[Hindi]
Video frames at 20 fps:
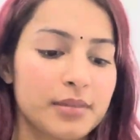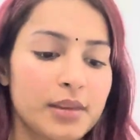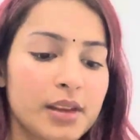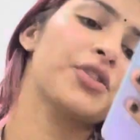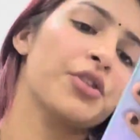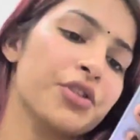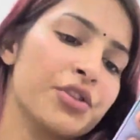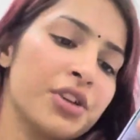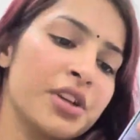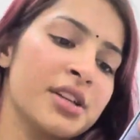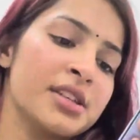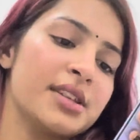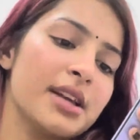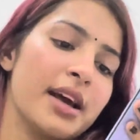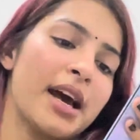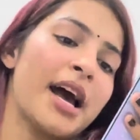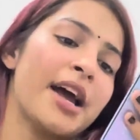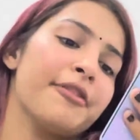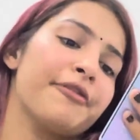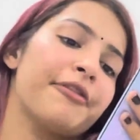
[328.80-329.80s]
Question is,
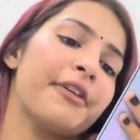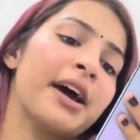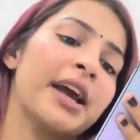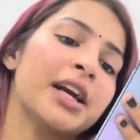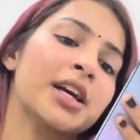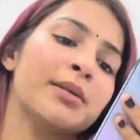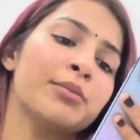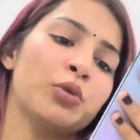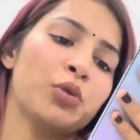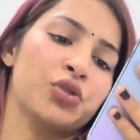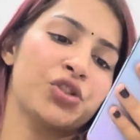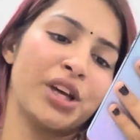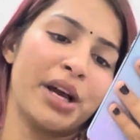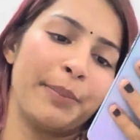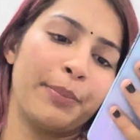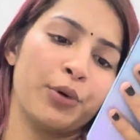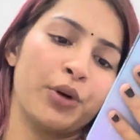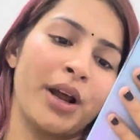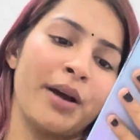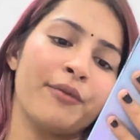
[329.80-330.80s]
if I come to
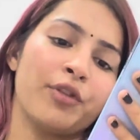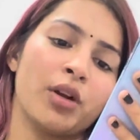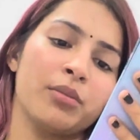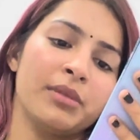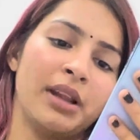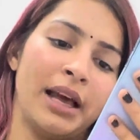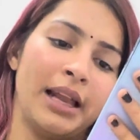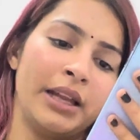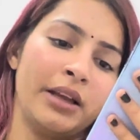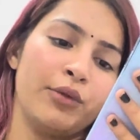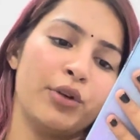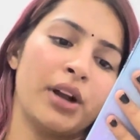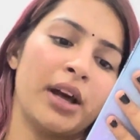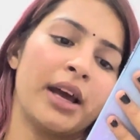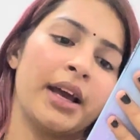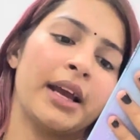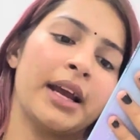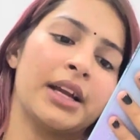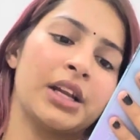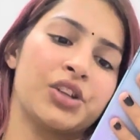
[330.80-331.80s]
Jaipur, I'm from Delhi, would
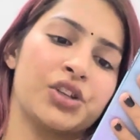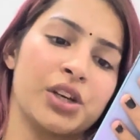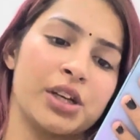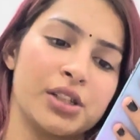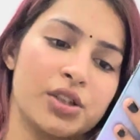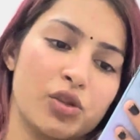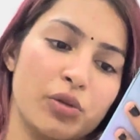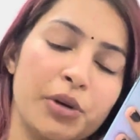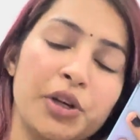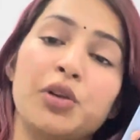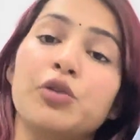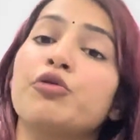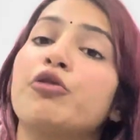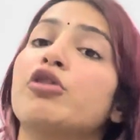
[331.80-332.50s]
I get a chance to meet you?